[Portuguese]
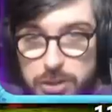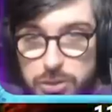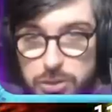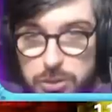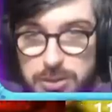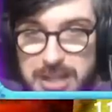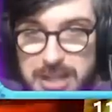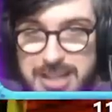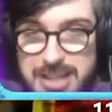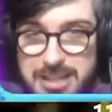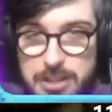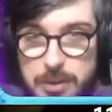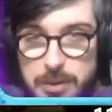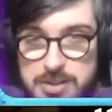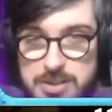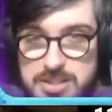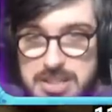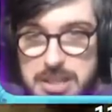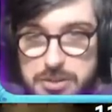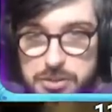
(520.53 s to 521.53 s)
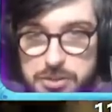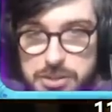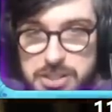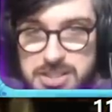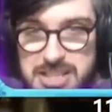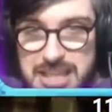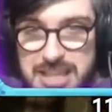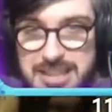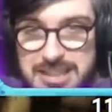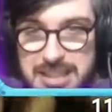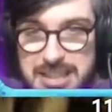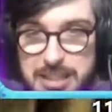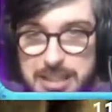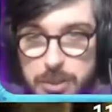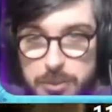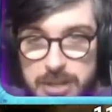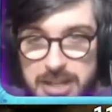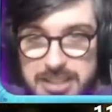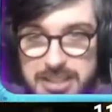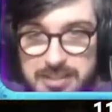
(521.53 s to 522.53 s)
outro lugar que não era os Estados Unidos ia entender
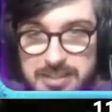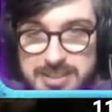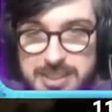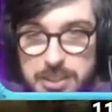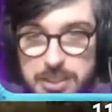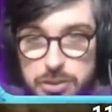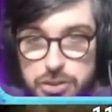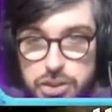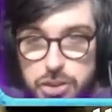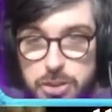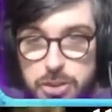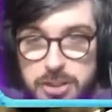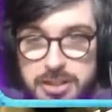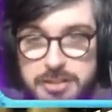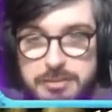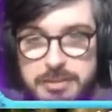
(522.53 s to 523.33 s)
o que, que tava sendo dito aqui,